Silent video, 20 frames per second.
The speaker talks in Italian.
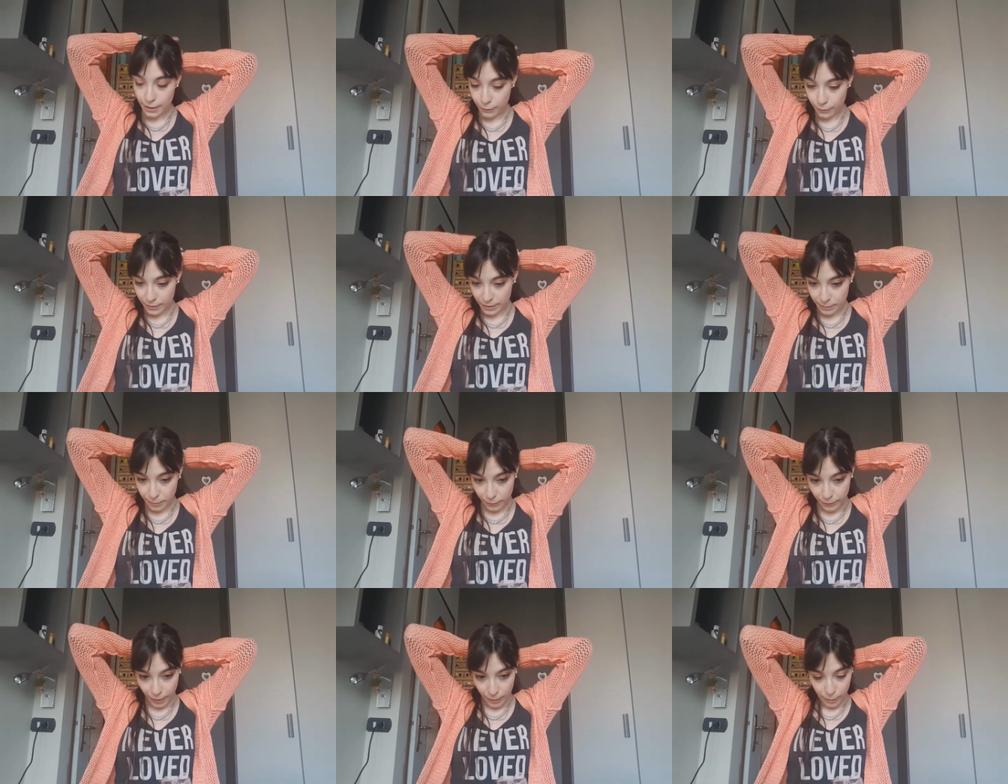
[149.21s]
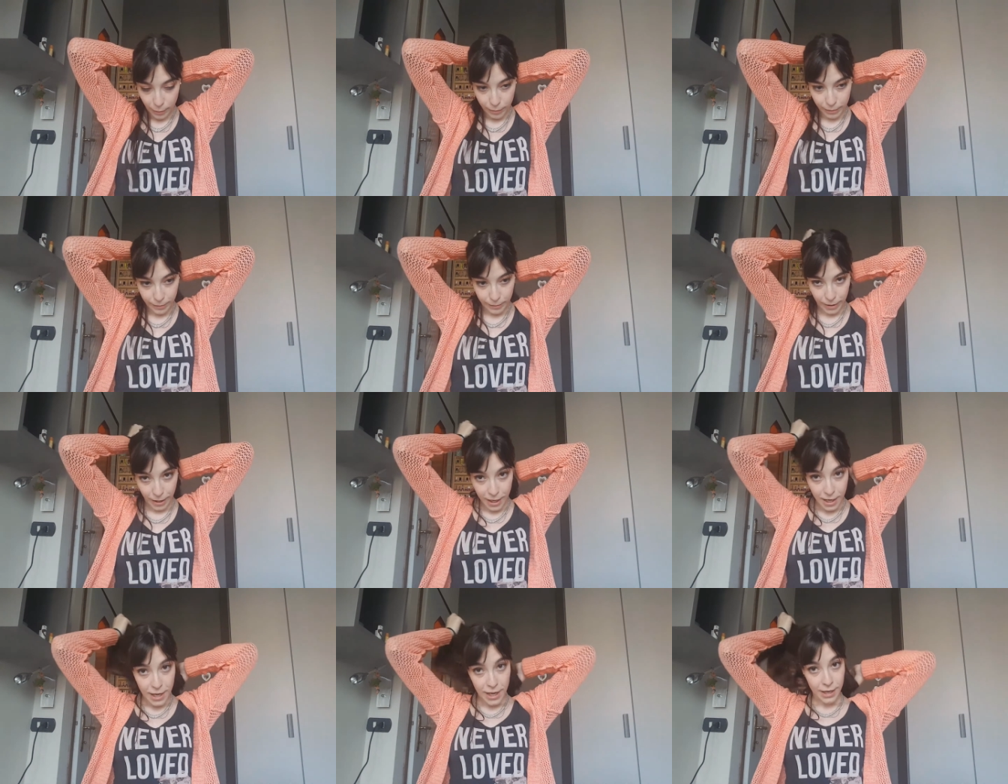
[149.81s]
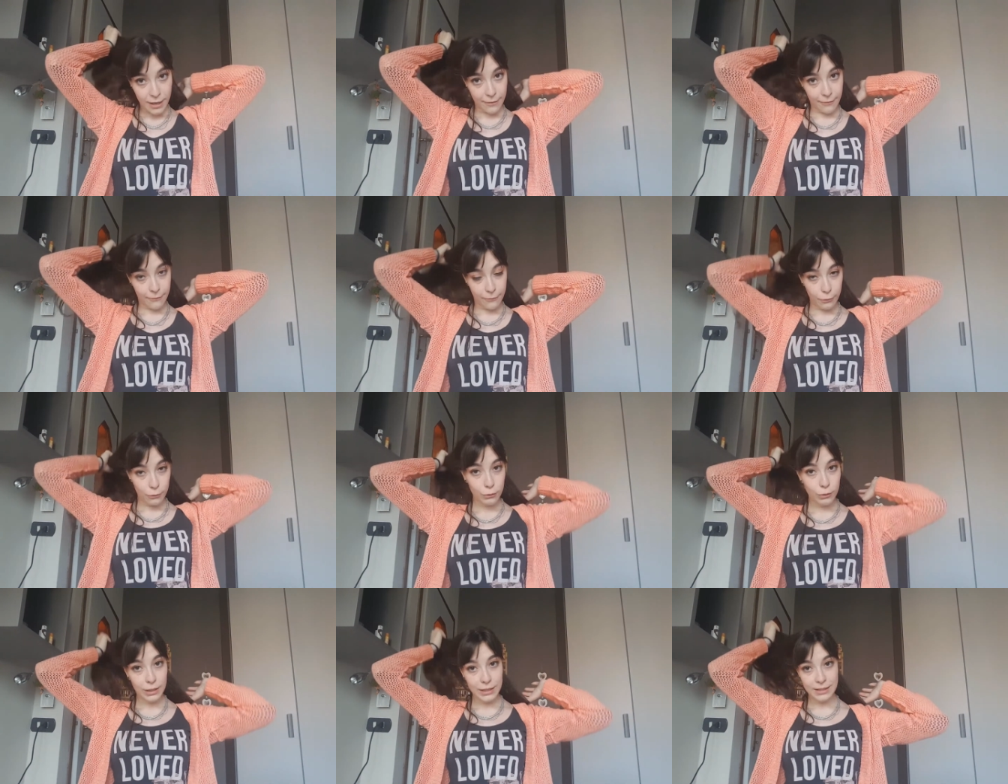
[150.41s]
così proviamo prima in
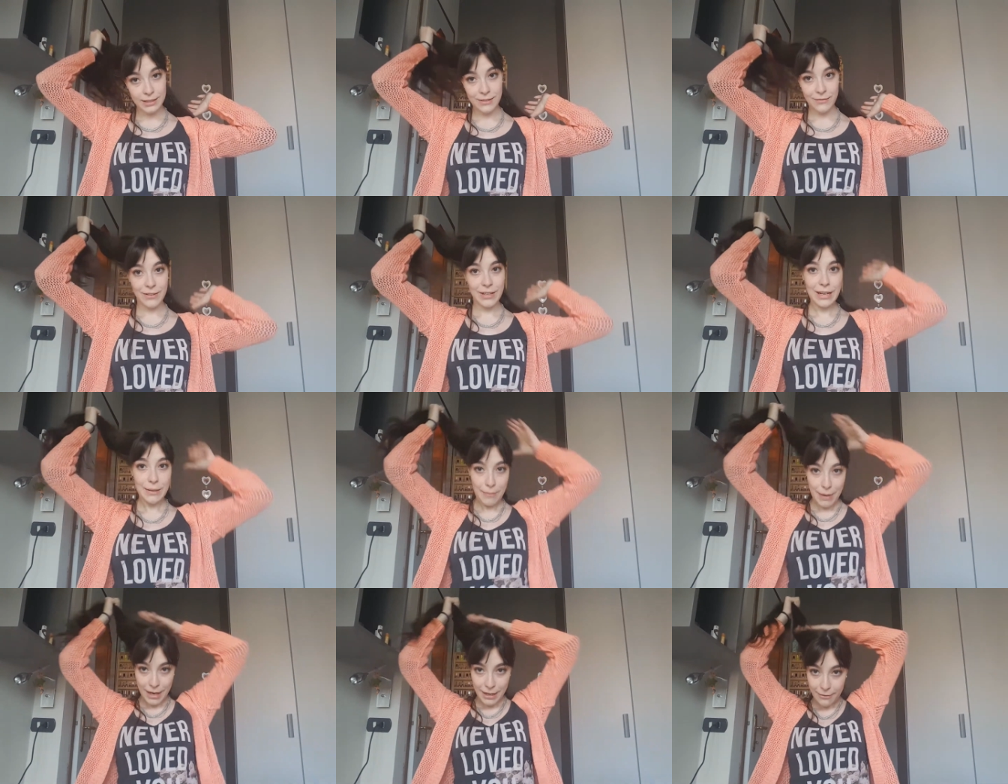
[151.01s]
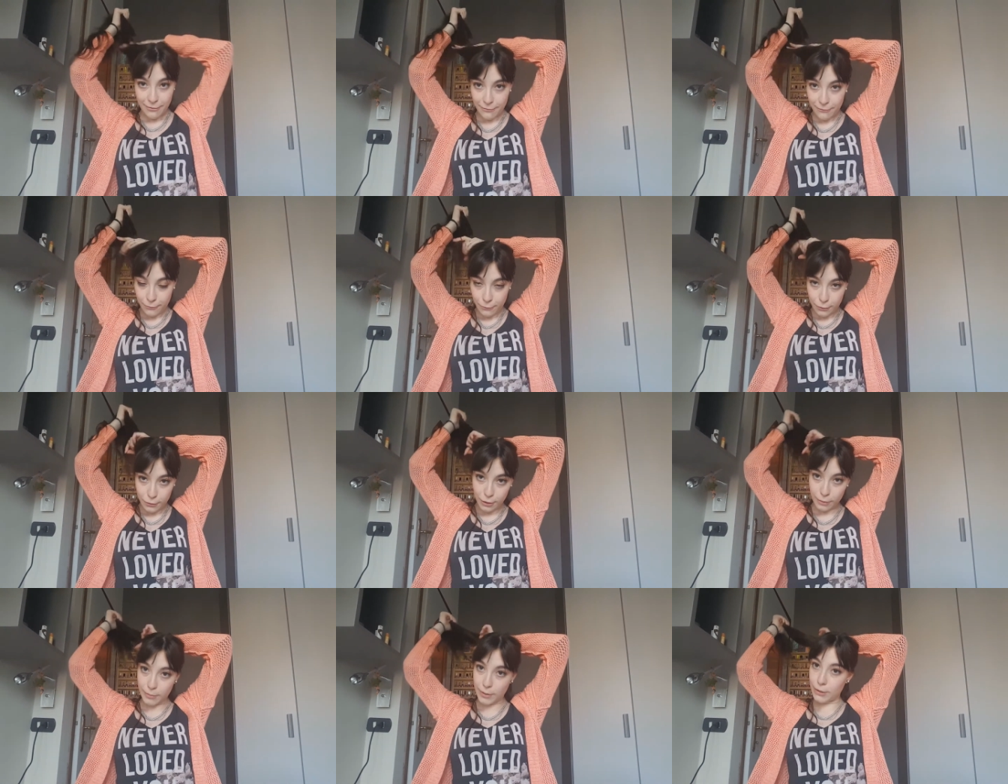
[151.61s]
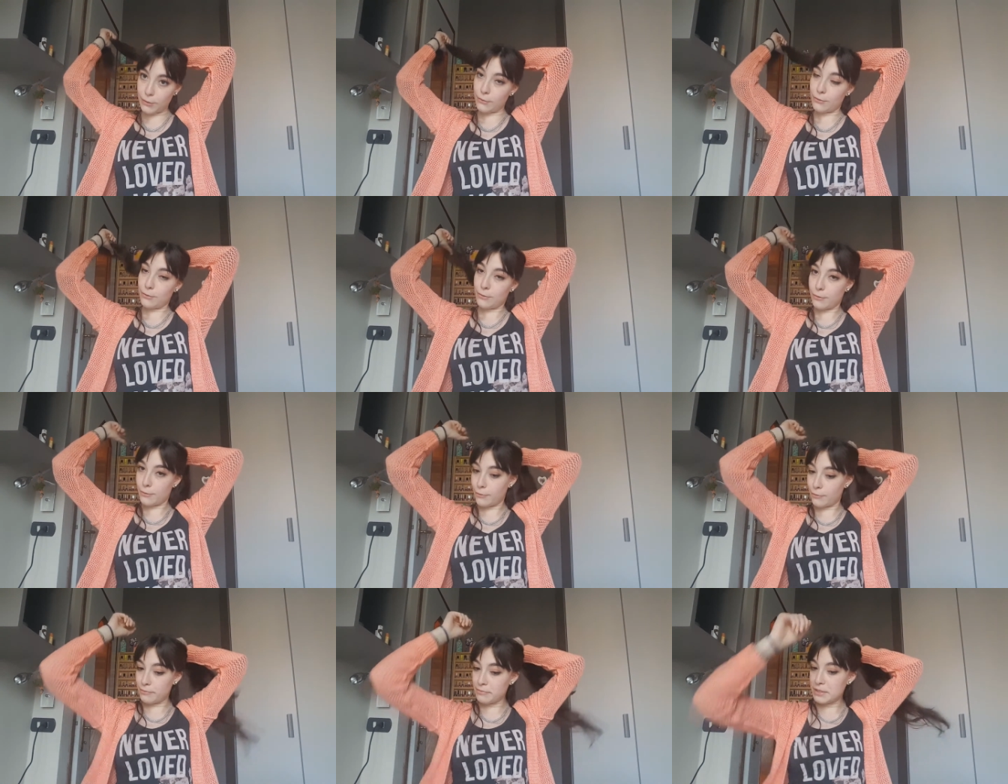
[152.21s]
fondo, che se viene male in fondo
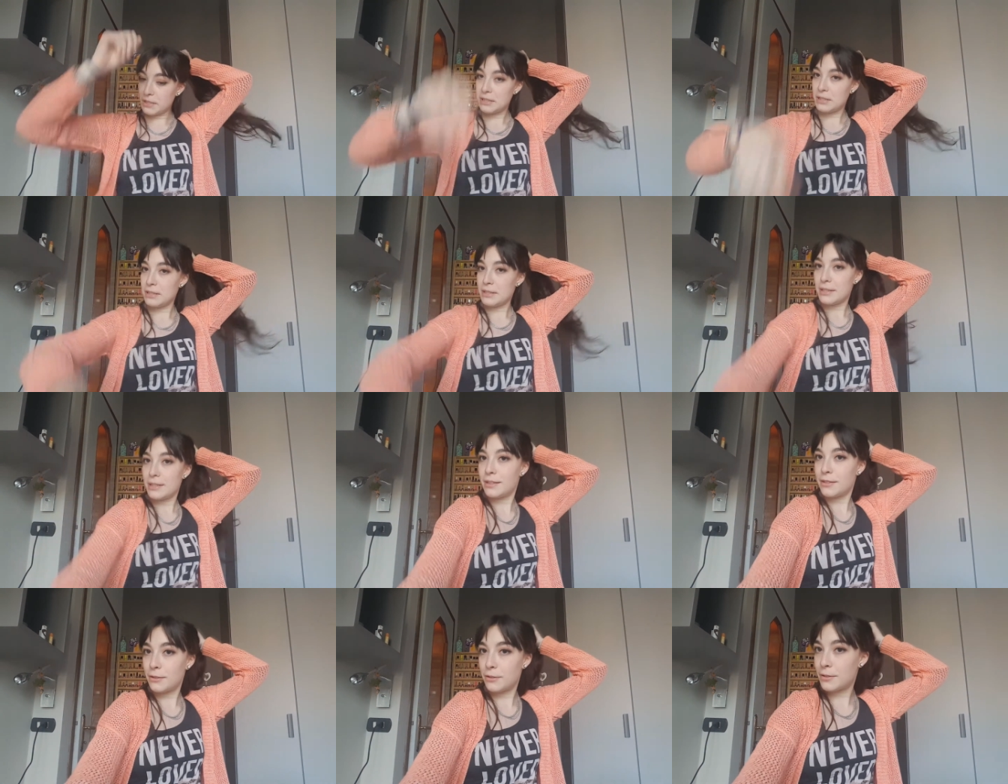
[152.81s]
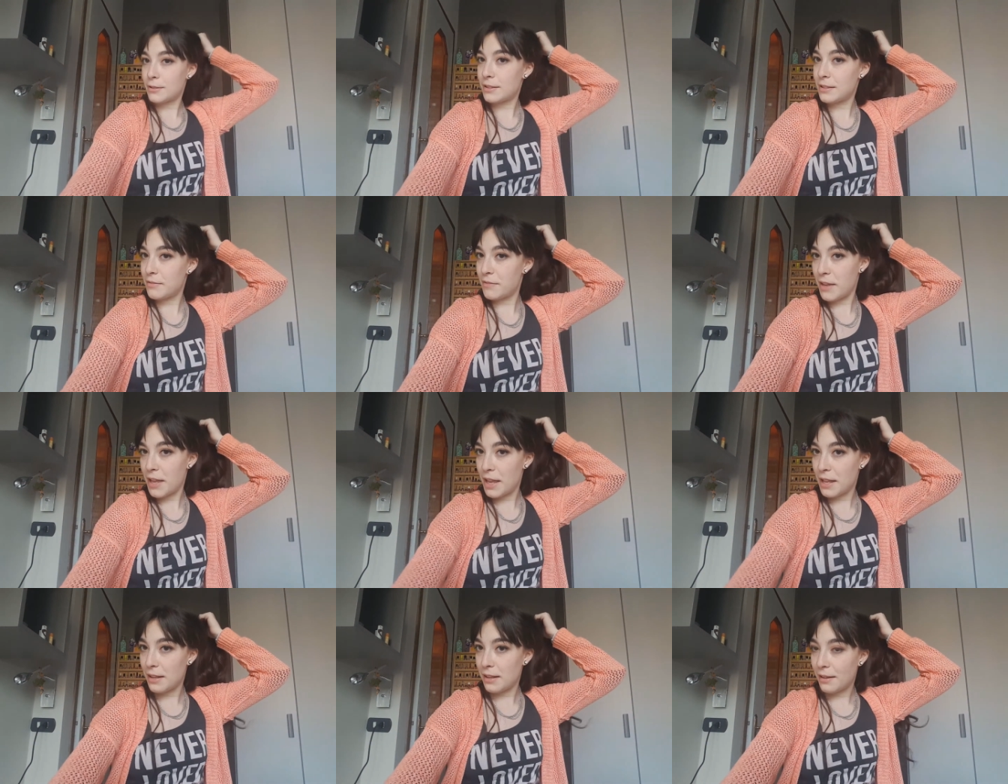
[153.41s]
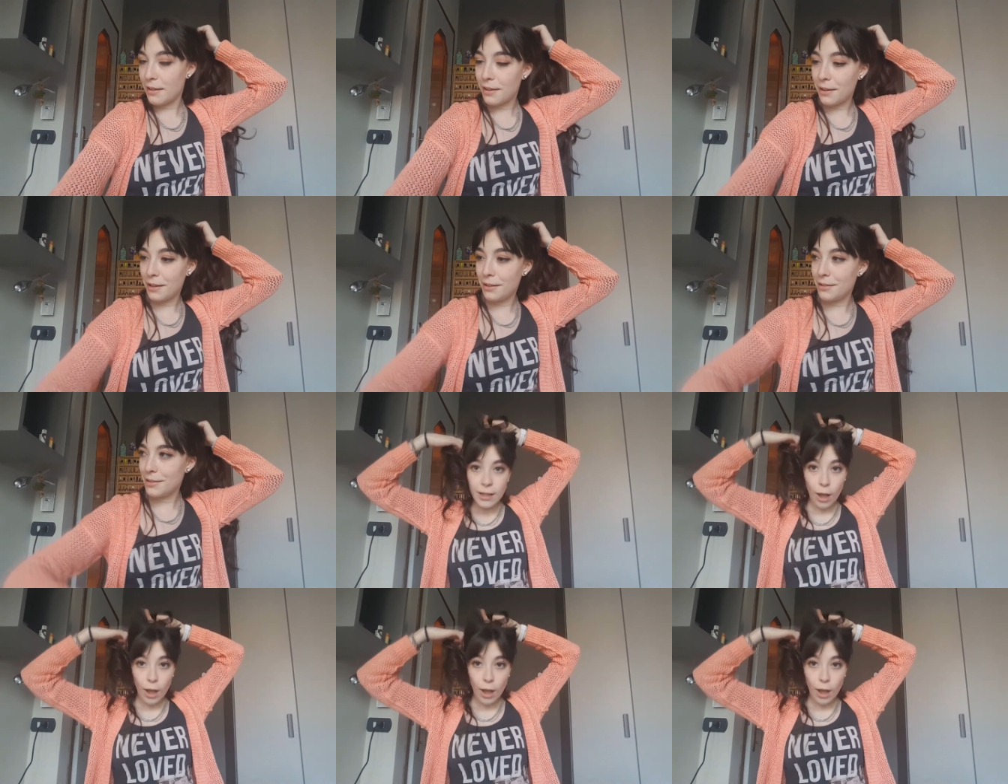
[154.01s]
almeno non si vede.